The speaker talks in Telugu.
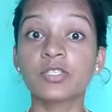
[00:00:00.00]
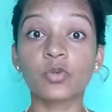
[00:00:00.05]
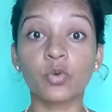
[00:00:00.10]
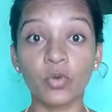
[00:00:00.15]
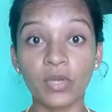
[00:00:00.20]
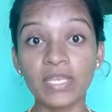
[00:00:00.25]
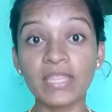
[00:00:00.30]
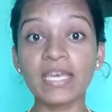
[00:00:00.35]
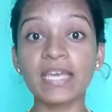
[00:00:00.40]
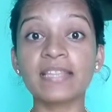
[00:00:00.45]
సో
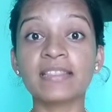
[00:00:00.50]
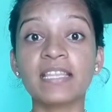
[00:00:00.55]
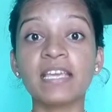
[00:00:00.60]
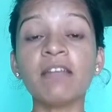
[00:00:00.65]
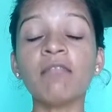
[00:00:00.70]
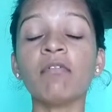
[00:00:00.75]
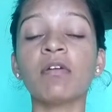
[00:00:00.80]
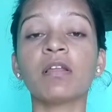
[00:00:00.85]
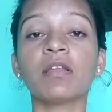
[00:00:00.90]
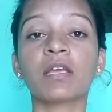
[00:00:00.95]

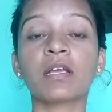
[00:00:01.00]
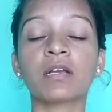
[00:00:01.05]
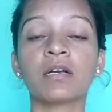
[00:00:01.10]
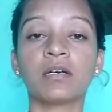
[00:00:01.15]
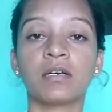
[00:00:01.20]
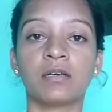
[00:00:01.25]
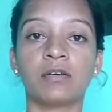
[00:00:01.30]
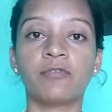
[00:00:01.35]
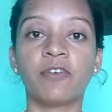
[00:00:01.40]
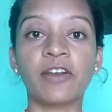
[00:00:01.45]
ఇదైతే
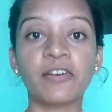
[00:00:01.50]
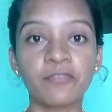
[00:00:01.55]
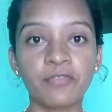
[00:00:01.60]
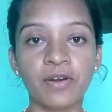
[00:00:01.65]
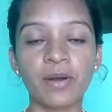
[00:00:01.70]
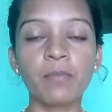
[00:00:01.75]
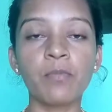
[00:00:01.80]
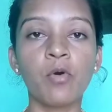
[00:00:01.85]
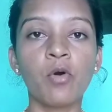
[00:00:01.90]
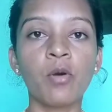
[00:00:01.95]
లైక్ వర్క్
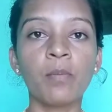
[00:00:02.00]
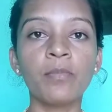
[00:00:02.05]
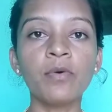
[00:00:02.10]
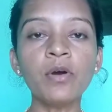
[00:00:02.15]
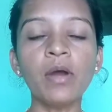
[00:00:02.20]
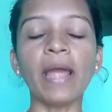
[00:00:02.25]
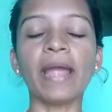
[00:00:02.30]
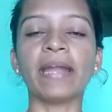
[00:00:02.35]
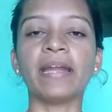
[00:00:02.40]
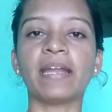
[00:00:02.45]
ఫ్రమ్
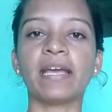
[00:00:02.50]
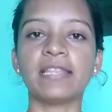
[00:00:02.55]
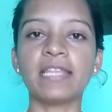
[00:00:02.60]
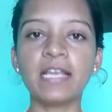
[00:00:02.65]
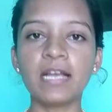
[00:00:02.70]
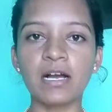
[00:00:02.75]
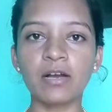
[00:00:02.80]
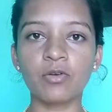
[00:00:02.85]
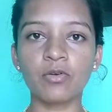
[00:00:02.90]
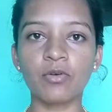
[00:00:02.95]
హోము అండ్
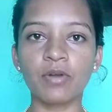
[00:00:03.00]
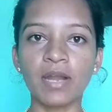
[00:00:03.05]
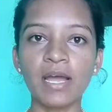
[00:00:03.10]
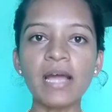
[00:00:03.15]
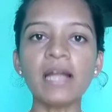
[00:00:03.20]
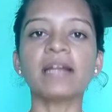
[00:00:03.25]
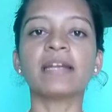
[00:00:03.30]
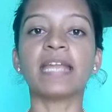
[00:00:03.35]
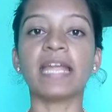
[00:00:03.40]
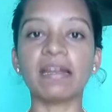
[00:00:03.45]
అది
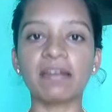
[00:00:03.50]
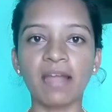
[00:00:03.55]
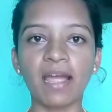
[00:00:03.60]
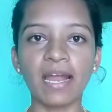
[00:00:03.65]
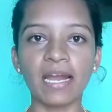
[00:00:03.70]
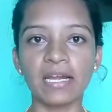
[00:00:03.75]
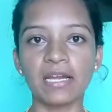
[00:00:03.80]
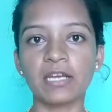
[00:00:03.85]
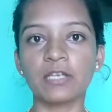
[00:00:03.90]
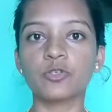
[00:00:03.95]
కాకుండా
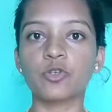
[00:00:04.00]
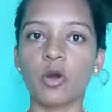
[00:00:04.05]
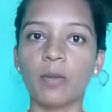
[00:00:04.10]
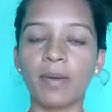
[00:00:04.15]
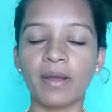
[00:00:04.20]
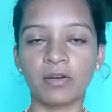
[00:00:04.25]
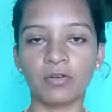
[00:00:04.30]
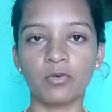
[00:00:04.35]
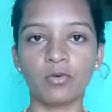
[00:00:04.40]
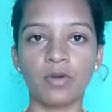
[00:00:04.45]
డేటా ఎంట్రీ
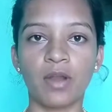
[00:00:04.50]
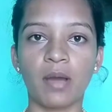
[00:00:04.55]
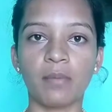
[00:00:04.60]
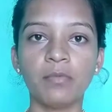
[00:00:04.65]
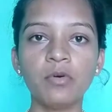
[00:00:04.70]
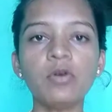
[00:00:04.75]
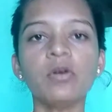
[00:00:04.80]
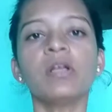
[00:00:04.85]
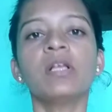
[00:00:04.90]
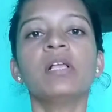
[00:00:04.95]
జాబ్
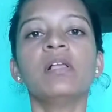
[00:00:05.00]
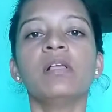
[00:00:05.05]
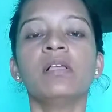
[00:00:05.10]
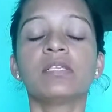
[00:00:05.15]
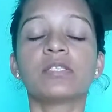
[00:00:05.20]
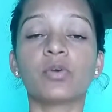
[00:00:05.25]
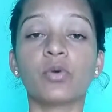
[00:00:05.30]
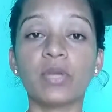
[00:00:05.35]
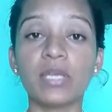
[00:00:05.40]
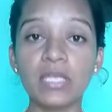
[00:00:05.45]
అనుకున్నాము
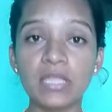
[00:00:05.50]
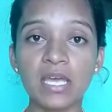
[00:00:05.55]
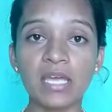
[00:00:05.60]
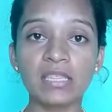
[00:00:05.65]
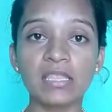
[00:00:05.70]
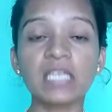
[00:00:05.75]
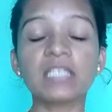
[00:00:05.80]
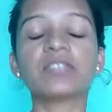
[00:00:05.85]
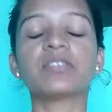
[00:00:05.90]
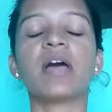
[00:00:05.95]
సో
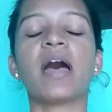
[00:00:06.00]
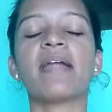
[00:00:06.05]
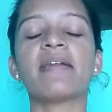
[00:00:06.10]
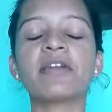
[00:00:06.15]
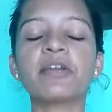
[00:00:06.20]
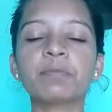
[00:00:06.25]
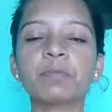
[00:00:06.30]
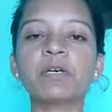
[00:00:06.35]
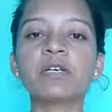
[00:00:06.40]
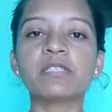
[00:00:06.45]
ఇదైతే
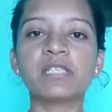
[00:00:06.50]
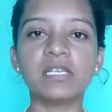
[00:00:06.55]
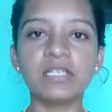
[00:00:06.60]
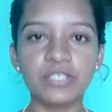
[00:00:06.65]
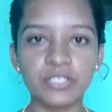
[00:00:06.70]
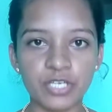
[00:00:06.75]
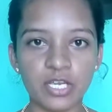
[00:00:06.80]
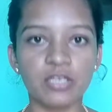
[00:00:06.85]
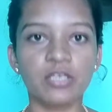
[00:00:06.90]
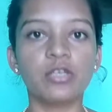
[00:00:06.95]
హండ్రెడ్
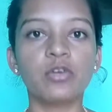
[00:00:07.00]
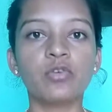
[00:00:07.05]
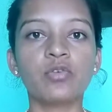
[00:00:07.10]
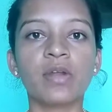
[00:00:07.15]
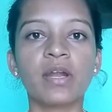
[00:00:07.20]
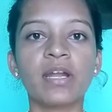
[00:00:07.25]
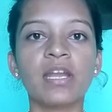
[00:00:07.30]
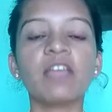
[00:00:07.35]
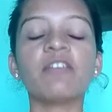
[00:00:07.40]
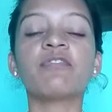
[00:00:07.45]
పర్సెంట్
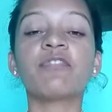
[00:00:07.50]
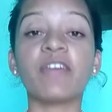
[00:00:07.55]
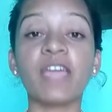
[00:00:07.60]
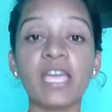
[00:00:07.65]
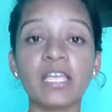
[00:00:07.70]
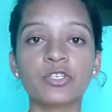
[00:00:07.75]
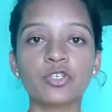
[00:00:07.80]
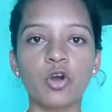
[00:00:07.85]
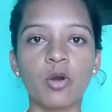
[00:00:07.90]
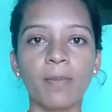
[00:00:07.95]
జెన్యున్ అండి
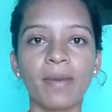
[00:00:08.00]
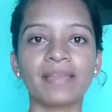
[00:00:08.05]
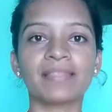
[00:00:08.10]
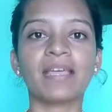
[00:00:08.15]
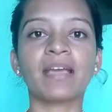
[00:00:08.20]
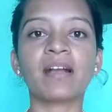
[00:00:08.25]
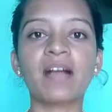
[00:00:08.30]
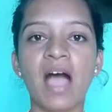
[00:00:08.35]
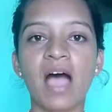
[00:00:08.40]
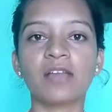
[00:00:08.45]
ఫేక్ జాబ్
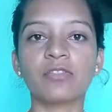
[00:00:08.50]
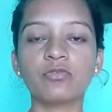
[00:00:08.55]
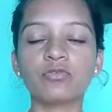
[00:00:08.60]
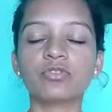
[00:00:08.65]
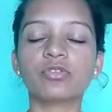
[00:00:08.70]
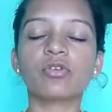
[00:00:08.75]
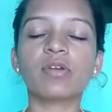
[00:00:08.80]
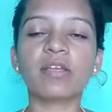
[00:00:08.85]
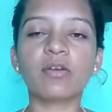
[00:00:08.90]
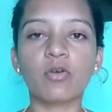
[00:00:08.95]
అయితే
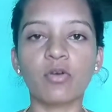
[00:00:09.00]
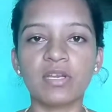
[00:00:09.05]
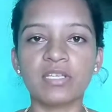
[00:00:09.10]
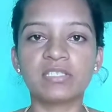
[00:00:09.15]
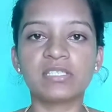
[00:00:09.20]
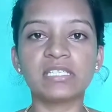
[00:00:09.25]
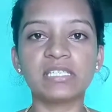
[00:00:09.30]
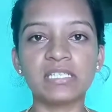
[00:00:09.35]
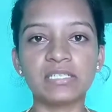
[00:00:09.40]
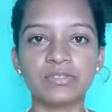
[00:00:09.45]
కాదు సో నేను
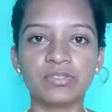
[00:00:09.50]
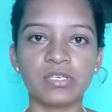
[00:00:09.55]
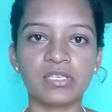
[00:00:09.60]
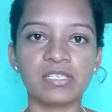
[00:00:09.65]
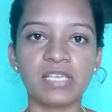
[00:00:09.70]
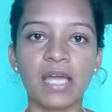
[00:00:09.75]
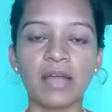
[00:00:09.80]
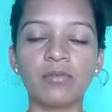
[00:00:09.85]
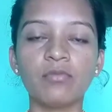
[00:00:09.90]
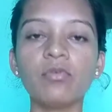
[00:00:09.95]
కొన్ని సర్చ్
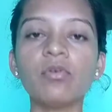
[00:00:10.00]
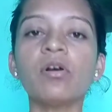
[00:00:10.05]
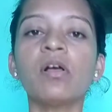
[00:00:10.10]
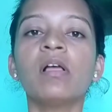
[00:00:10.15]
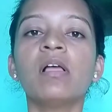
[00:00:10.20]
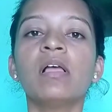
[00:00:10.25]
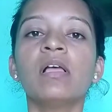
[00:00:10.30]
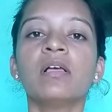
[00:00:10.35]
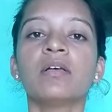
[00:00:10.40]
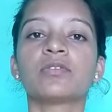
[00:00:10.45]
చేశాను
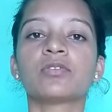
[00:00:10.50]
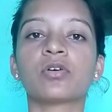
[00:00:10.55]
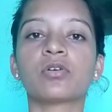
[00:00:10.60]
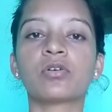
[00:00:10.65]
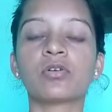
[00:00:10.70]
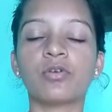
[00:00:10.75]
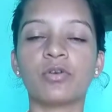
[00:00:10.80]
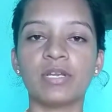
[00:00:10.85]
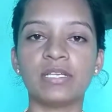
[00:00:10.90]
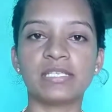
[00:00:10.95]
సో
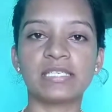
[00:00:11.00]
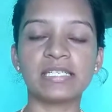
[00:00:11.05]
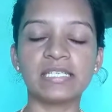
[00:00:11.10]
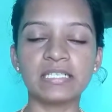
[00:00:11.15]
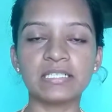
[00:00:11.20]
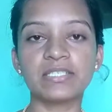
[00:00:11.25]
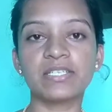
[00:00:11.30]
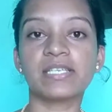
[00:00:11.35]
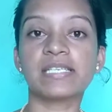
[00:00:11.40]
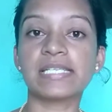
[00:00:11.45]
కొన్ని
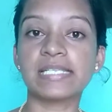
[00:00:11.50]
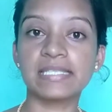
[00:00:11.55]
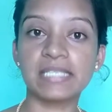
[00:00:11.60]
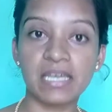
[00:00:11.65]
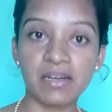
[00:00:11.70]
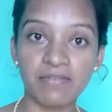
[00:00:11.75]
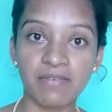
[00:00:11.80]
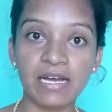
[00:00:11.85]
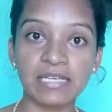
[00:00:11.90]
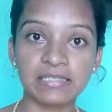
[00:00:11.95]
సర్చ్ చేసిన
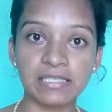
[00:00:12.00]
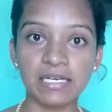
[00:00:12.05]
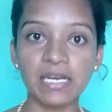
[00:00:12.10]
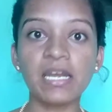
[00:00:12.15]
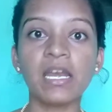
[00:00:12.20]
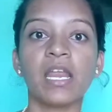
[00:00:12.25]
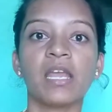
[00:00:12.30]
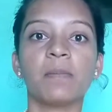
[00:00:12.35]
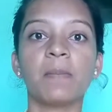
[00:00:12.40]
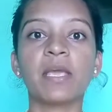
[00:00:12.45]

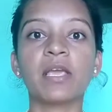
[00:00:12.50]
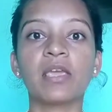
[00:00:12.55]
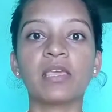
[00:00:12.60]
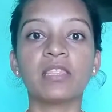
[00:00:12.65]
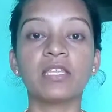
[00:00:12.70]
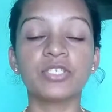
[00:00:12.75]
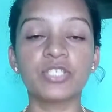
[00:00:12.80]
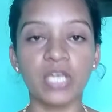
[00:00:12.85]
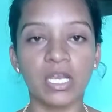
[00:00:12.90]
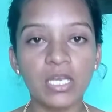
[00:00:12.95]
తర్వాతనే నేను
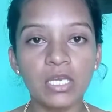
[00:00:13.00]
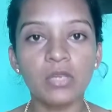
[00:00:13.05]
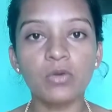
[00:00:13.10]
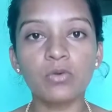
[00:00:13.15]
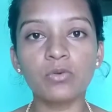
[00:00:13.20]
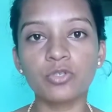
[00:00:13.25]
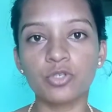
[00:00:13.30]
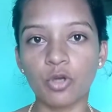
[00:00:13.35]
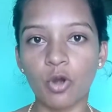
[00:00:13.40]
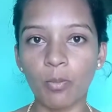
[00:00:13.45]
మీకు ఇది
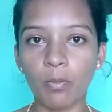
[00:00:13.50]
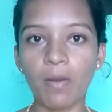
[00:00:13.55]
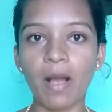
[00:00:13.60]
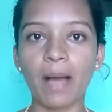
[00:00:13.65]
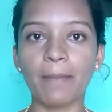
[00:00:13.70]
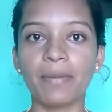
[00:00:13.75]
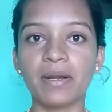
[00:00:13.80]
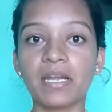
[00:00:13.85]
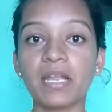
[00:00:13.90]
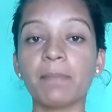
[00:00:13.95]
జెన్యున్ జాబ్
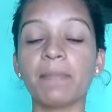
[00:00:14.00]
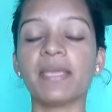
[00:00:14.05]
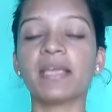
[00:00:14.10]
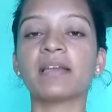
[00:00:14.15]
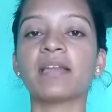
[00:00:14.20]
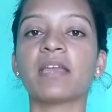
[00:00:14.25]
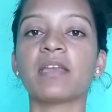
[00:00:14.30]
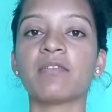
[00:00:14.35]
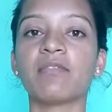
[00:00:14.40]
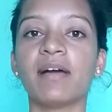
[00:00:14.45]
కాబట్టి
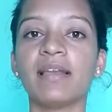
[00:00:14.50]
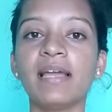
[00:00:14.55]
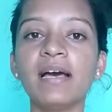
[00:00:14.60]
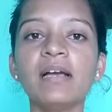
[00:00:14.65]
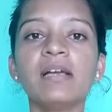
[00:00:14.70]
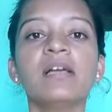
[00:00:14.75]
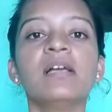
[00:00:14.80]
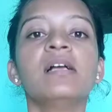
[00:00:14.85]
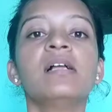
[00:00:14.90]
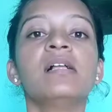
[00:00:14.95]
మీకు నేను ఇవాళ